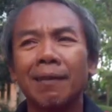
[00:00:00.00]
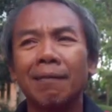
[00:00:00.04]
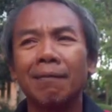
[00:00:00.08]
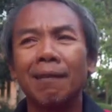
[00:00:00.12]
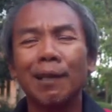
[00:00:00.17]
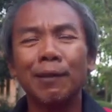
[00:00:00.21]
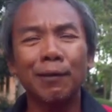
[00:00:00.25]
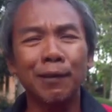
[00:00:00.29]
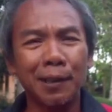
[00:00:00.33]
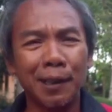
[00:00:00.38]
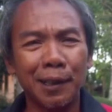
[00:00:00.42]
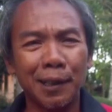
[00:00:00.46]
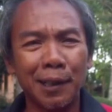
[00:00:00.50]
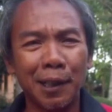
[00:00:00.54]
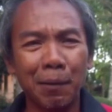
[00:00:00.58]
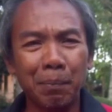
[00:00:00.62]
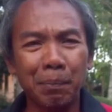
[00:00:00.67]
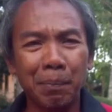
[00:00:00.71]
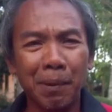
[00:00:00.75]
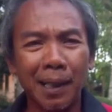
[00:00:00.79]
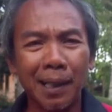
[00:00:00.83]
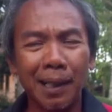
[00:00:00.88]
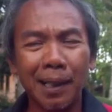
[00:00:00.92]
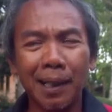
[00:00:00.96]
waktu
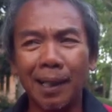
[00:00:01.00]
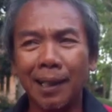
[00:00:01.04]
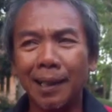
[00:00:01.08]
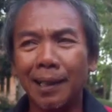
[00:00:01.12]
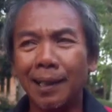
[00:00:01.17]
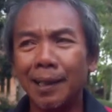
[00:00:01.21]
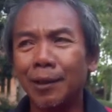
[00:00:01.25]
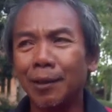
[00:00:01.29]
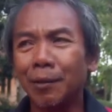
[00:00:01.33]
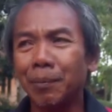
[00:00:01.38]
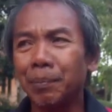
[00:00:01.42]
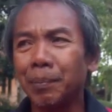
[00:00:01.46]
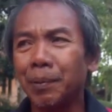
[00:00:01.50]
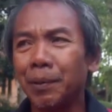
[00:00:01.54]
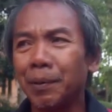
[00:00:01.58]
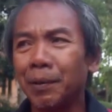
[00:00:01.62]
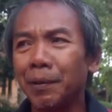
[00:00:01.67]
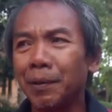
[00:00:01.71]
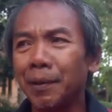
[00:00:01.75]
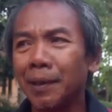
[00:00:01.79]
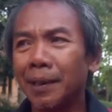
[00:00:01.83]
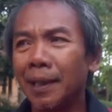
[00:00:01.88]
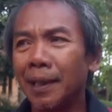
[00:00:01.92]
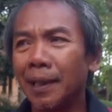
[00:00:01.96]
diterbangkan itu
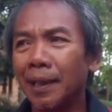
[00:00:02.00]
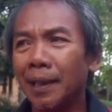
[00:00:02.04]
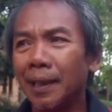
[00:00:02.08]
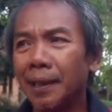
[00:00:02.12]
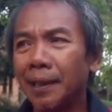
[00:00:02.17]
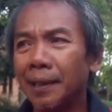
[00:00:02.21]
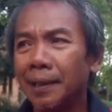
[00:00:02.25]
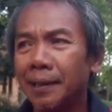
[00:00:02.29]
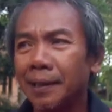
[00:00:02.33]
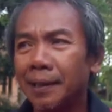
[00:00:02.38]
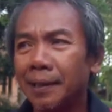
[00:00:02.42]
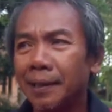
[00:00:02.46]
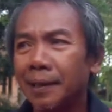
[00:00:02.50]
burungnya